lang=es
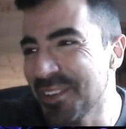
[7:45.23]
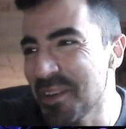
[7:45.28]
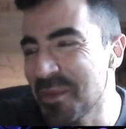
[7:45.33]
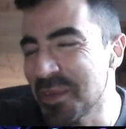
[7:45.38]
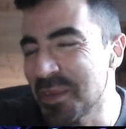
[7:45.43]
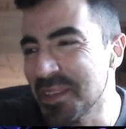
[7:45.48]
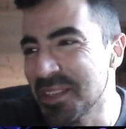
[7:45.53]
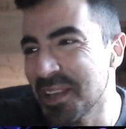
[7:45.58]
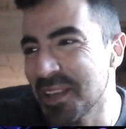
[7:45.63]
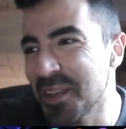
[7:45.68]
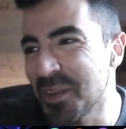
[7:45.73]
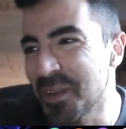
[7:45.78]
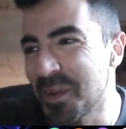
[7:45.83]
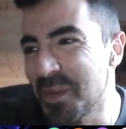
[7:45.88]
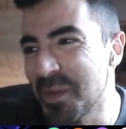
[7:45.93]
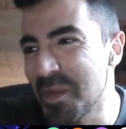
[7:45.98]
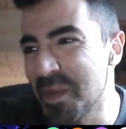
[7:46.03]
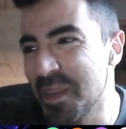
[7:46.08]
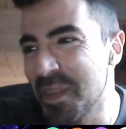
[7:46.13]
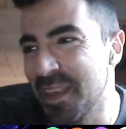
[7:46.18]
no lo había
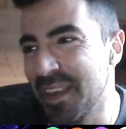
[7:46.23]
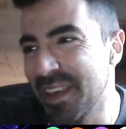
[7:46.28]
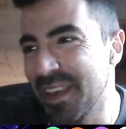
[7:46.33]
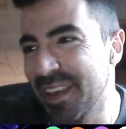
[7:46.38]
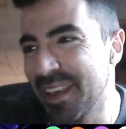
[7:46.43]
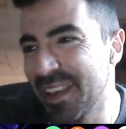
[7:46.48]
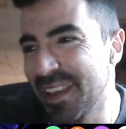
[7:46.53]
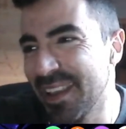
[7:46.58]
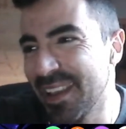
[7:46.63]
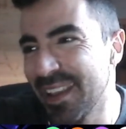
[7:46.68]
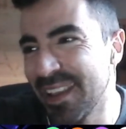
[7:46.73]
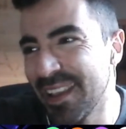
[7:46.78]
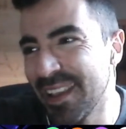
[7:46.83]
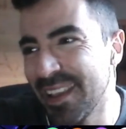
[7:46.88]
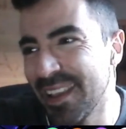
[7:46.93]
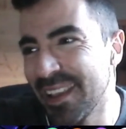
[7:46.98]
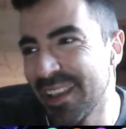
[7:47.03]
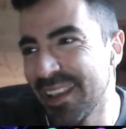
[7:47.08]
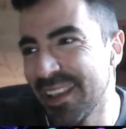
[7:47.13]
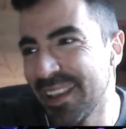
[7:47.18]
pensado.
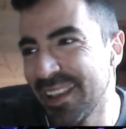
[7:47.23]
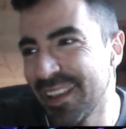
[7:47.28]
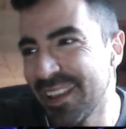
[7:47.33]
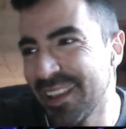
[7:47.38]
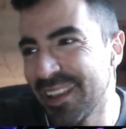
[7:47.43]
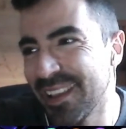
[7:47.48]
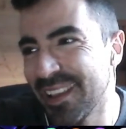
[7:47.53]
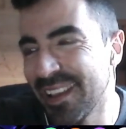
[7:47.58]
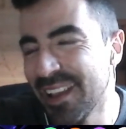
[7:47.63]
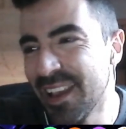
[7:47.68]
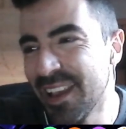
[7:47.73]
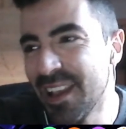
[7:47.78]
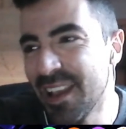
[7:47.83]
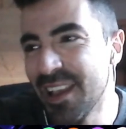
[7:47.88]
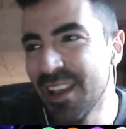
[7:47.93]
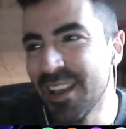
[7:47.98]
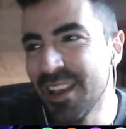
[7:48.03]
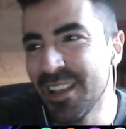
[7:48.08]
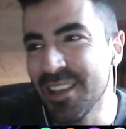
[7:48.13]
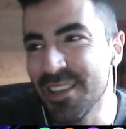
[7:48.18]
Eh,
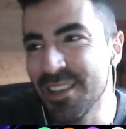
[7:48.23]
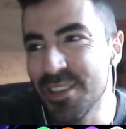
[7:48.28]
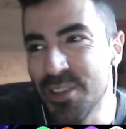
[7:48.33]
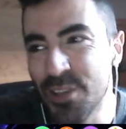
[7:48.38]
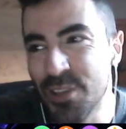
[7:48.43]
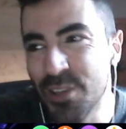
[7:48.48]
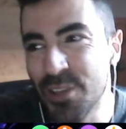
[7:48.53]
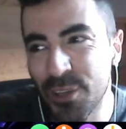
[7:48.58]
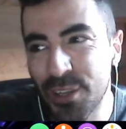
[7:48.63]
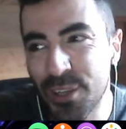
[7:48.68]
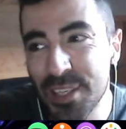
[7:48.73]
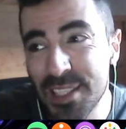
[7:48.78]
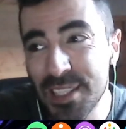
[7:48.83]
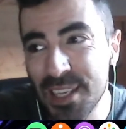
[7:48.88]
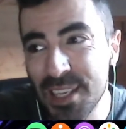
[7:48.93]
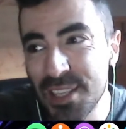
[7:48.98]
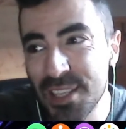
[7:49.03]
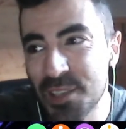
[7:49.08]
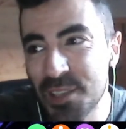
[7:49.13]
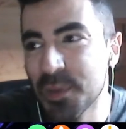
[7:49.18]
yo creo que
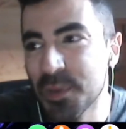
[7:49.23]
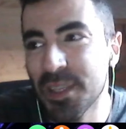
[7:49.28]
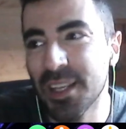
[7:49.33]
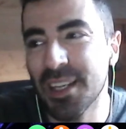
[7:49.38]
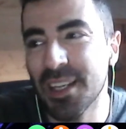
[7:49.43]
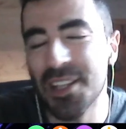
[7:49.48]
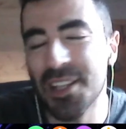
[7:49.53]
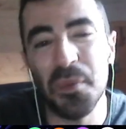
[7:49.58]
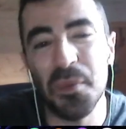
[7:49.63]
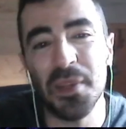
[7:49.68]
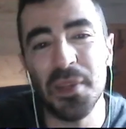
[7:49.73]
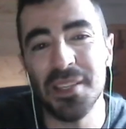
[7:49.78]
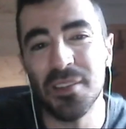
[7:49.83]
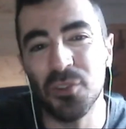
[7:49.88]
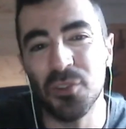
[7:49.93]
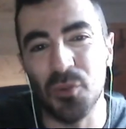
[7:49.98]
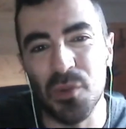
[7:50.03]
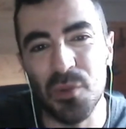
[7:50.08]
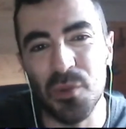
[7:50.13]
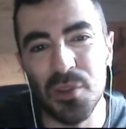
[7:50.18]
este año, es verdad que el año
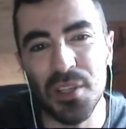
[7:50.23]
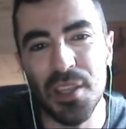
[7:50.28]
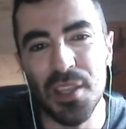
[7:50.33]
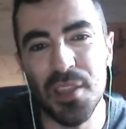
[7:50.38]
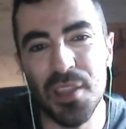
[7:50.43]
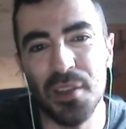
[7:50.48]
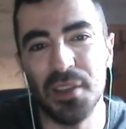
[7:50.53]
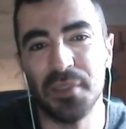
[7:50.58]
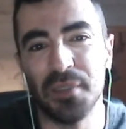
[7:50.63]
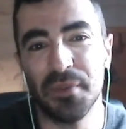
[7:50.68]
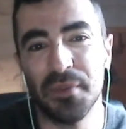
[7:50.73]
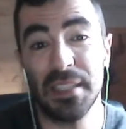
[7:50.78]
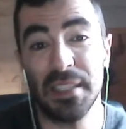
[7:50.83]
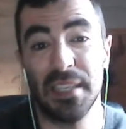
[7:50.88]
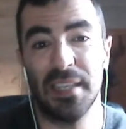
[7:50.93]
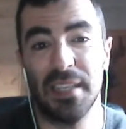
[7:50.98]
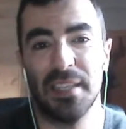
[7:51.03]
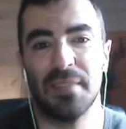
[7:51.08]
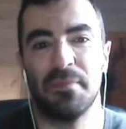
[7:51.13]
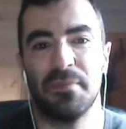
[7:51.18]
pasado tuvimos ediciones
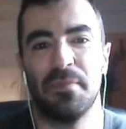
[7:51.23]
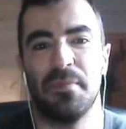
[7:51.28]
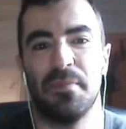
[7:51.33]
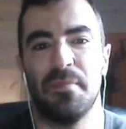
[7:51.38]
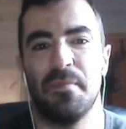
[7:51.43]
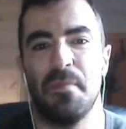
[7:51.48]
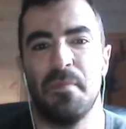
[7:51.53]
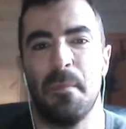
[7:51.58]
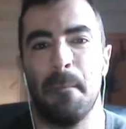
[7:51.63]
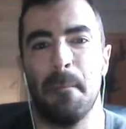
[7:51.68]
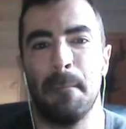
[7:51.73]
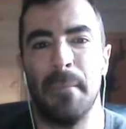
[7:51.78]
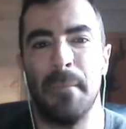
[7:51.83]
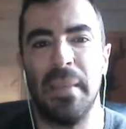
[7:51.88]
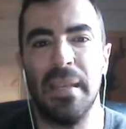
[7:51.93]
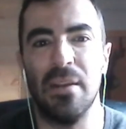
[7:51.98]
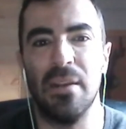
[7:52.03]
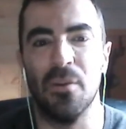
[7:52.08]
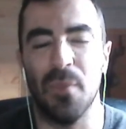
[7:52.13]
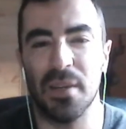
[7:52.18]
físicas
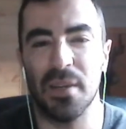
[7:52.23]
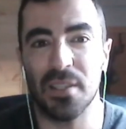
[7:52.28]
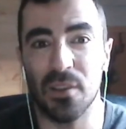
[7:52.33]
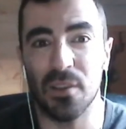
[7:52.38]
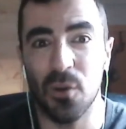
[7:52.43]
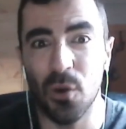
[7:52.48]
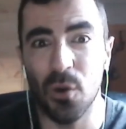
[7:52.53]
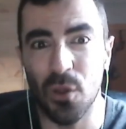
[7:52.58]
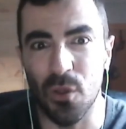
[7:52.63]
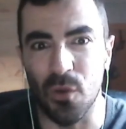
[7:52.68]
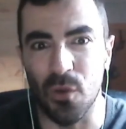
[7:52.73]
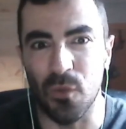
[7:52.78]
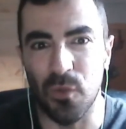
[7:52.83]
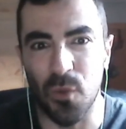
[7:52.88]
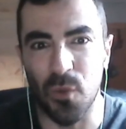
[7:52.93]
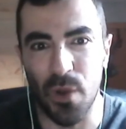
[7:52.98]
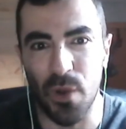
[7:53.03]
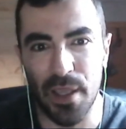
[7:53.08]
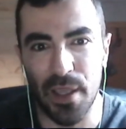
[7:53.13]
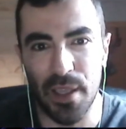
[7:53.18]
y lo más gordo
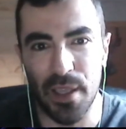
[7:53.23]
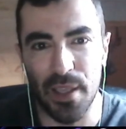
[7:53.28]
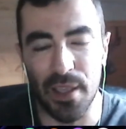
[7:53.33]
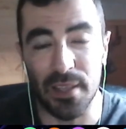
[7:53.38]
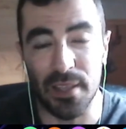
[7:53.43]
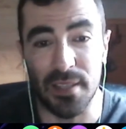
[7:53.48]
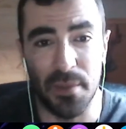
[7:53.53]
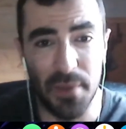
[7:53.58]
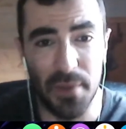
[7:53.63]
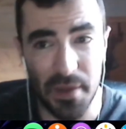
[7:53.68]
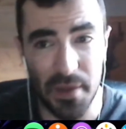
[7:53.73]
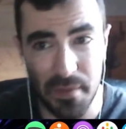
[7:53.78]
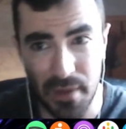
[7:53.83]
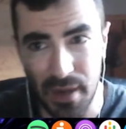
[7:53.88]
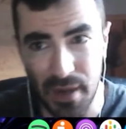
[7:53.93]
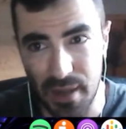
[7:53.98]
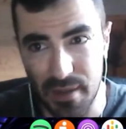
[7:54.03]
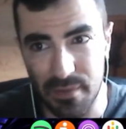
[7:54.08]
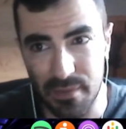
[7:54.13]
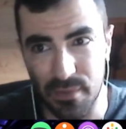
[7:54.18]
fue
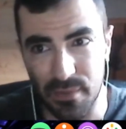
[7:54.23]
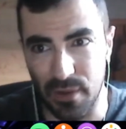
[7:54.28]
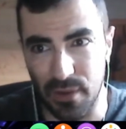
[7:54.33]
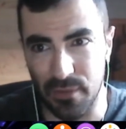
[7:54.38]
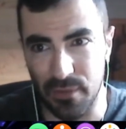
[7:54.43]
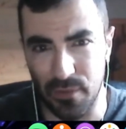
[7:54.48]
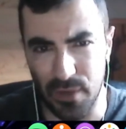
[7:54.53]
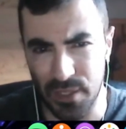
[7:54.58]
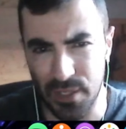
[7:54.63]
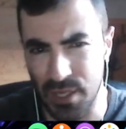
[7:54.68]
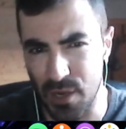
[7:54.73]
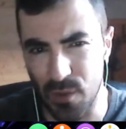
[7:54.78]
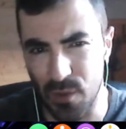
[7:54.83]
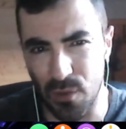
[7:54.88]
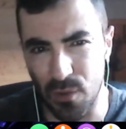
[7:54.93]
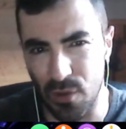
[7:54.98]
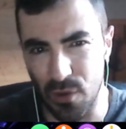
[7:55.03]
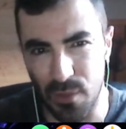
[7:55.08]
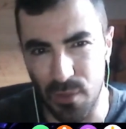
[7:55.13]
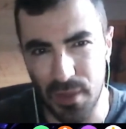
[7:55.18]
Mara, porque fue así
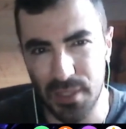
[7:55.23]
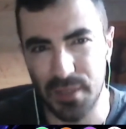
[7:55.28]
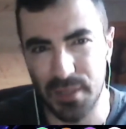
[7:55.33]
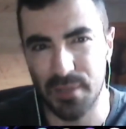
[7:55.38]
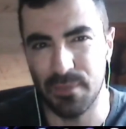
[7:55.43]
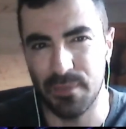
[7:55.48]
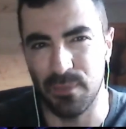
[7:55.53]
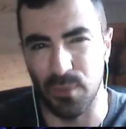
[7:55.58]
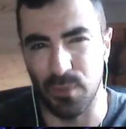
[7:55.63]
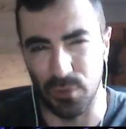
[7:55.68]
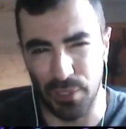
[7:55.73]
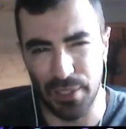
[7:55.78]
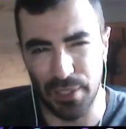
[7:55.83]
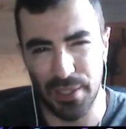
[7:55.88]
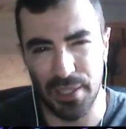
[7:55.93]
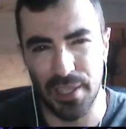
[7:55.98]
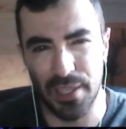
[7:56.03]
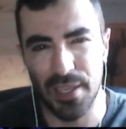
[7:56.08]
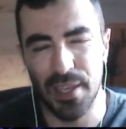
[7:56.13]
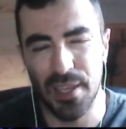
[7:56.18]
como de lo más
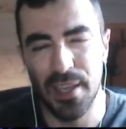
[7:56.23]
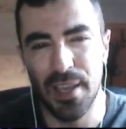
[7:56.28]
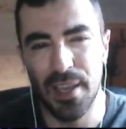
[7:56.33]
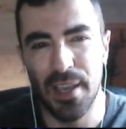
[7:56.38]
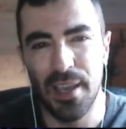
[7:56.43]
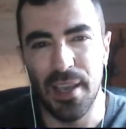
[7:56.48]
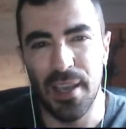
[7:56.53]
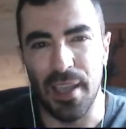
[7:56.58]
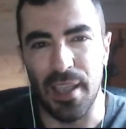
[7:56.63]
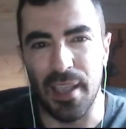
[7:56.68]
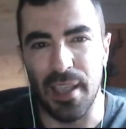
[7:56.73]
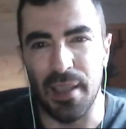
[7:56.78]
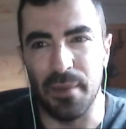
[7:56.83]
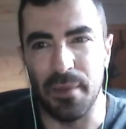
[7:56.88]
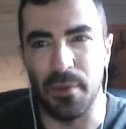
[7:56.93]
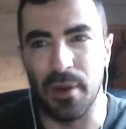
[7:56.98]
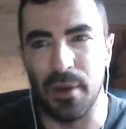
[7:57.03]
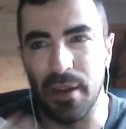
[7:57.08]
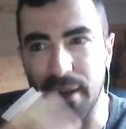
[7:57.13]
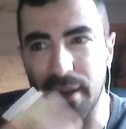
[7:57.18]
potente,
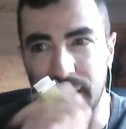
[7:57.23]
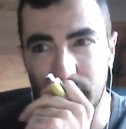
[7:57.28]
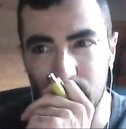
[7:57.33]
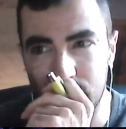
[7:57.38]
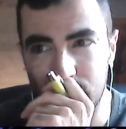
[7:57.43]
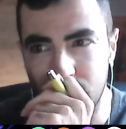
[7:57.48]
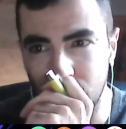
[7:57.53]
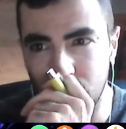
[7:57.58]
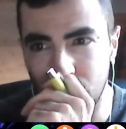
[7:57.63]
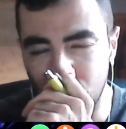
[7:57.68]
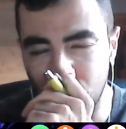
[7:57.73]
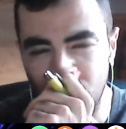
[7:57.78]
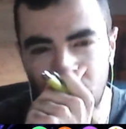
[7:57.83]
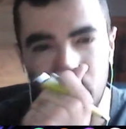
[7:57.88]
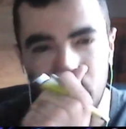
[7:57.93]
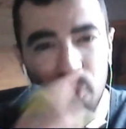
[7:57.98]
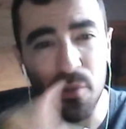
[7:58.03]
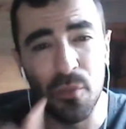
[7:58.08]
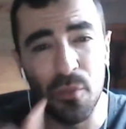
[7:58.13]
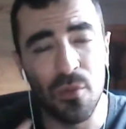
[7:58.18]
eh, porque le queríamos dar un
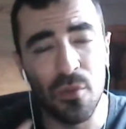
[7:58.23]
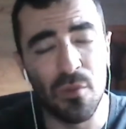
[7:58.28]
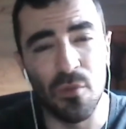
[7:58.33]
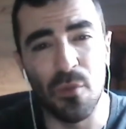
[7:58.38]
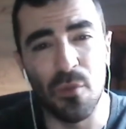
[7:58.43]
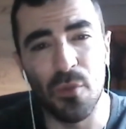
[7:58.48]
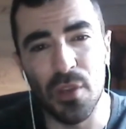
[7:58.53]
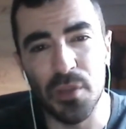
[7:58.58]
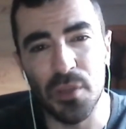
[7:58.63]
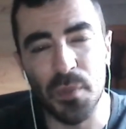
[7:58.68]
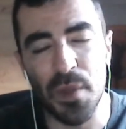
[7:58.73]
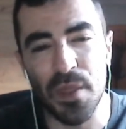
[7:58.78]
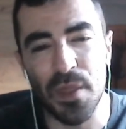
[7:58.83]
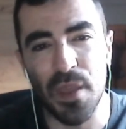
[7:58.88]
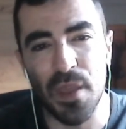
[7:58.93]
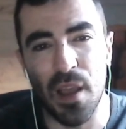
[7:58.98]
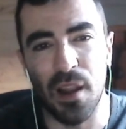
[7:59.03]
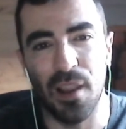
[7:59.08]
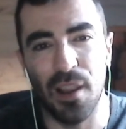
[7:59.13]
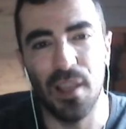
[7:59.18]
toque muy, muy, muy, muy
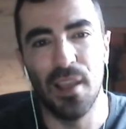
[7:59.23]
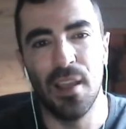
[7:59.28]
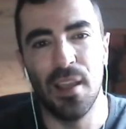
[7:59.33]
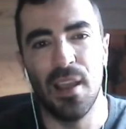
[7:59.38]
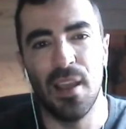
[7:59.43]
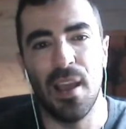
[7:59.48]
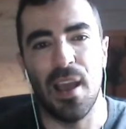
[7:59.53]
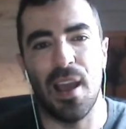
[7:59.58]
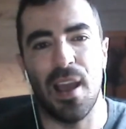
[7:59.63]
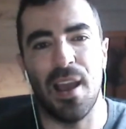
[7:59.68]
especial.